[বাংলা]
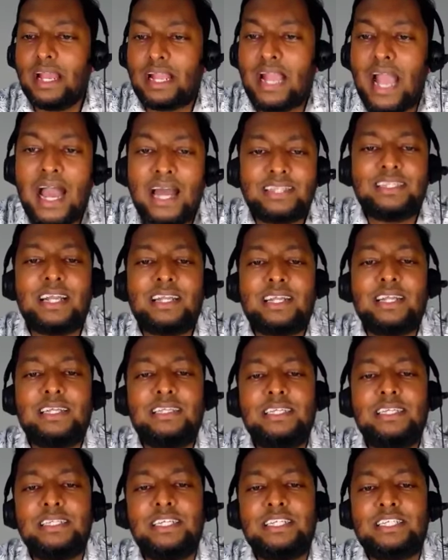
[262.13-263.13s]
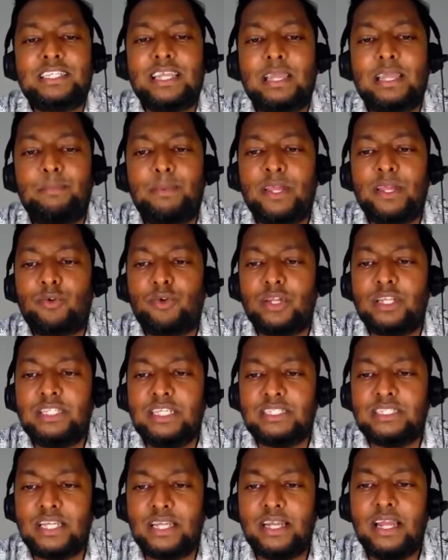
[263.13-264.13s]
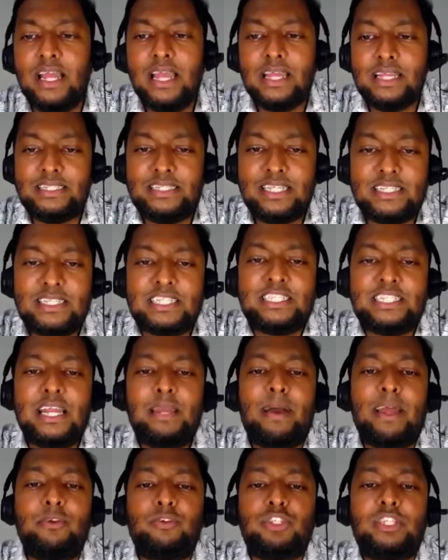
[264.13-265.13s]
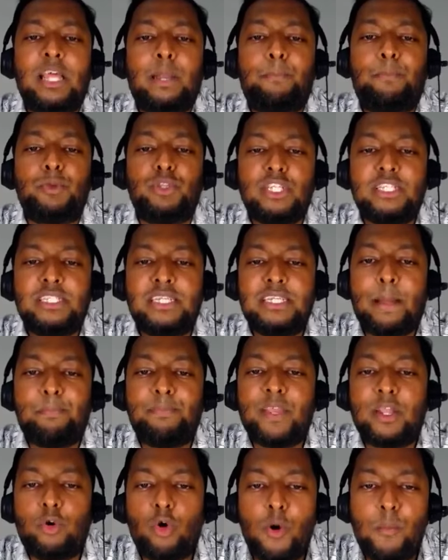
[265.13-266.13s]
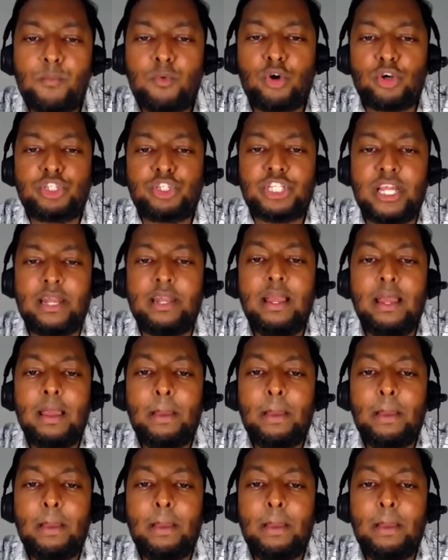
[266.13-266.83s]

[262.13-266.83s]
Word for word: ঘাড় ধাক্কা দিয়ে দেশ থেকে বের করে দিয়েছেন যে দেশের মানুষদের প্রতিদিন আপনি গুম করছেন